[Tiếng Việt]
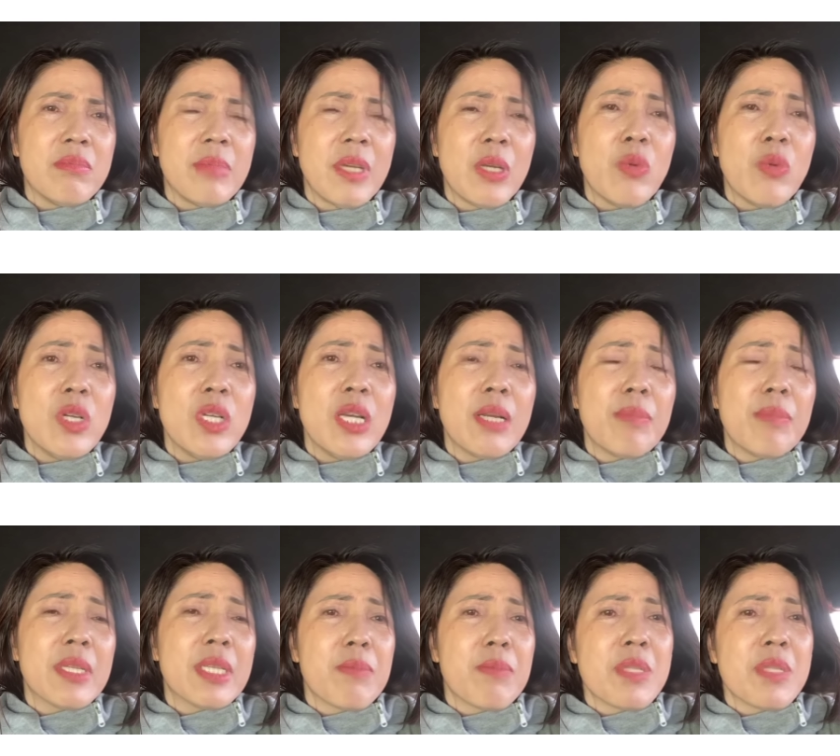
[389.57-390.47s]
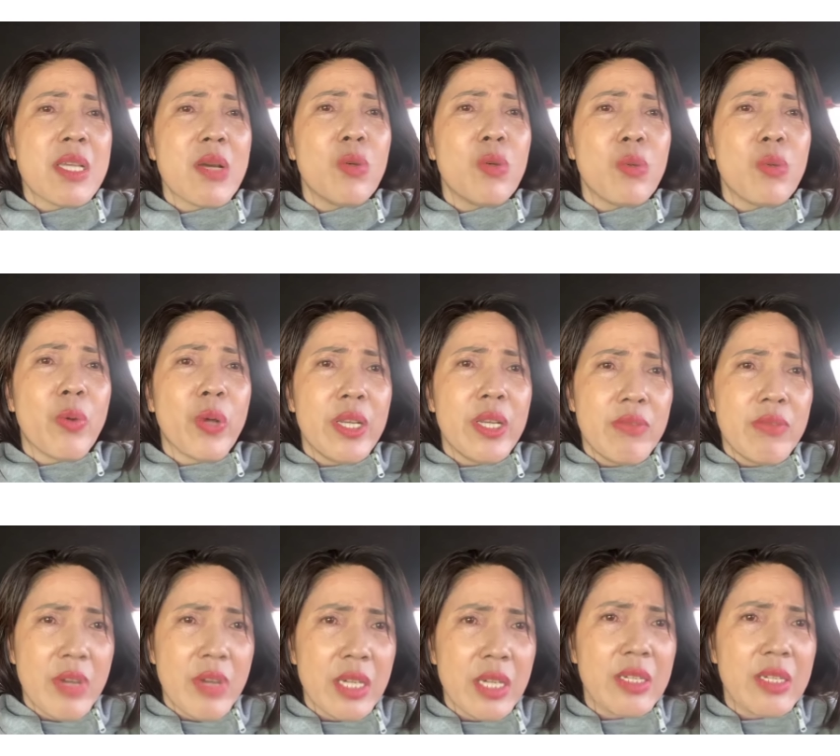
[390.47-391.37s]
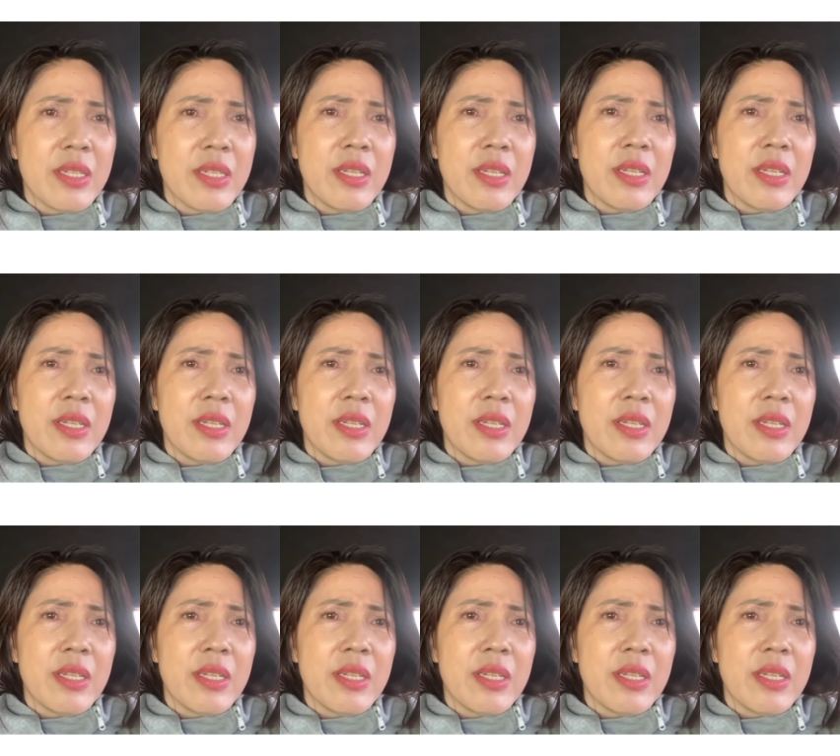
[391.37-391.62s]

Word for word: Mẹ dạ. nuôi năm mươi tám sáu tuổi, vâng.